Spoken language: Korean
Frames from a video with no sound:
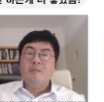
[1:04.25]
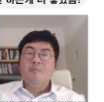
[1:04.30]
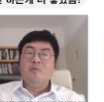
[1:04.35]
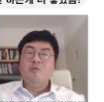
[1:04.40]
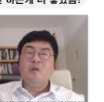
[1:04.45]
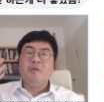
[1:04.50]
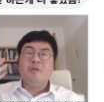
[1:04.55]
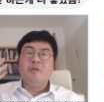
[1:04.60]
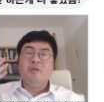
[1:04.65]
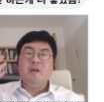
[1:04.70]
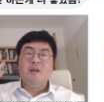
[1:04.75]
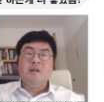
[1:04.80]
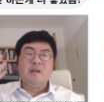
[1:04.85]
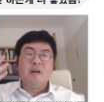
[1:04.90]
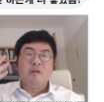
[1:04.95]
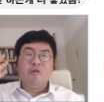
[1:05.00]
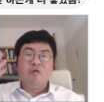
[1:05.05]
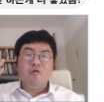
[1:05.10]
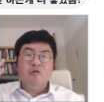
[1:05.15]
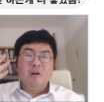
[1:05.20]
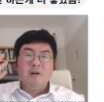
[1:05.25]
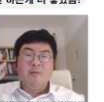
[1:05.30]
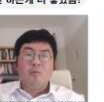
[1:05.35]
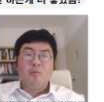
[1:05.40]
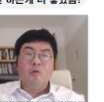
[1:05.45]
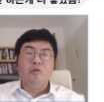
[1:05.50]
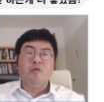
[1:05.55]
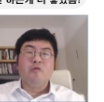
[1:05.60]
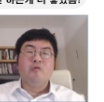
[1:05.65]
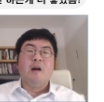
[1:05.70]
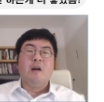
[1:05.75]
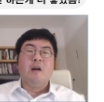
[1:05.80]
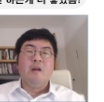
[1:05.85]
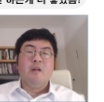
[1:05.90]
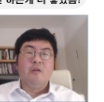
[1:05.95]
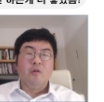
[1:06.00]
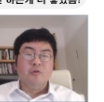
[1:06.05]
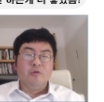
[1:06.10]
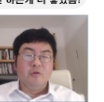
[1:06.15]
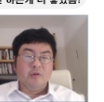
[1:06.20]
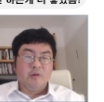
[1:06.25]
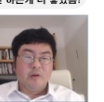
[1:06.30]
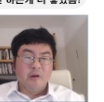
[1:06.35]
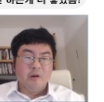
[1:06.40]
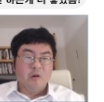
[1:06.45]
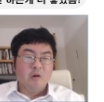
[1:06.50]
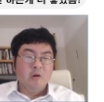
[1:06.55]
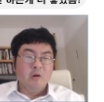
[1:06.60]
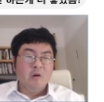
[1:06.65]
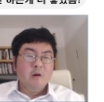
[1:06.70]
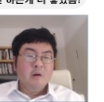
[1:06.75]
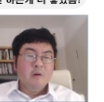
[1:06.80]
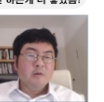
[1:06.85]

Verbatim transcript: 플러스 이자 수익을 볼 수가 있었는데요.